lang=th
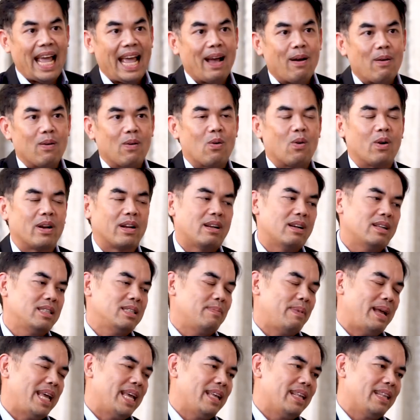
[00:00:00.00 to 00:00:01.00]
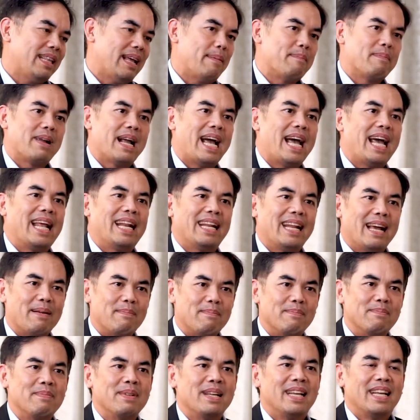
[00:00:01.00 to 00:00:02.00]
แล้ว คนก็ไปทำงาน
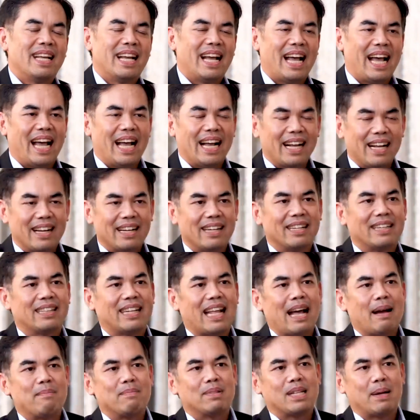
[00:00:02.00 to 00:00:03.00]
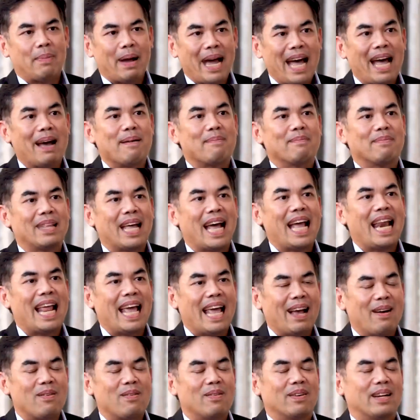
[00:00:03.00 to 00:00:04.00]
ทำหาเงินตามสภาพได้
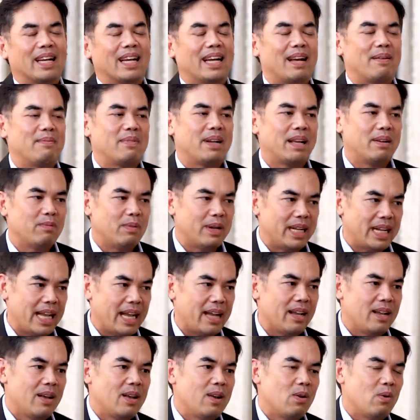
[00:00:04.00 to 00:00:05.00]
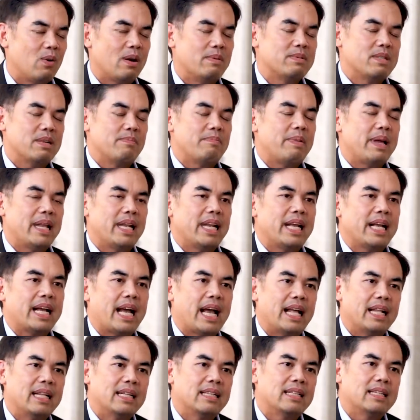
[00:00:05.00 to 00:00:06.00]
แล้วนะครับ งั้นวันนี้ความจำเป็นใน
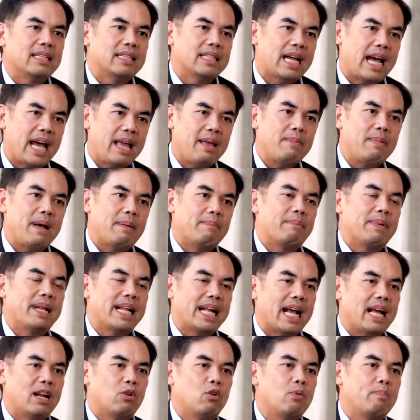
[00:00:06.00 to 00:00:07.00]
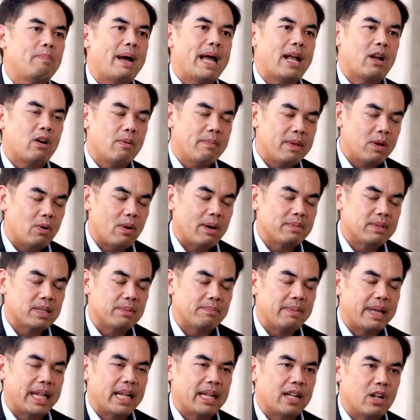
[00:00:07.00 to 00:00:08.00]
การใช้แบบเป็นการทั่วไปก็มีความ
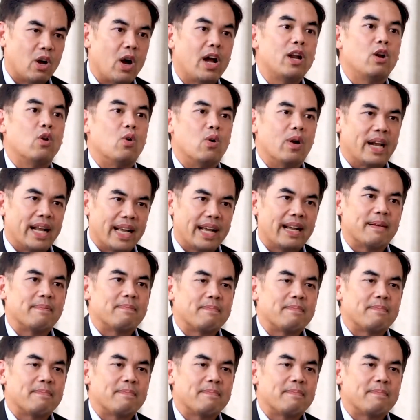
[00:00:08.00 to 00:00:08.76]
จำเป็นน้อยลงนะครับ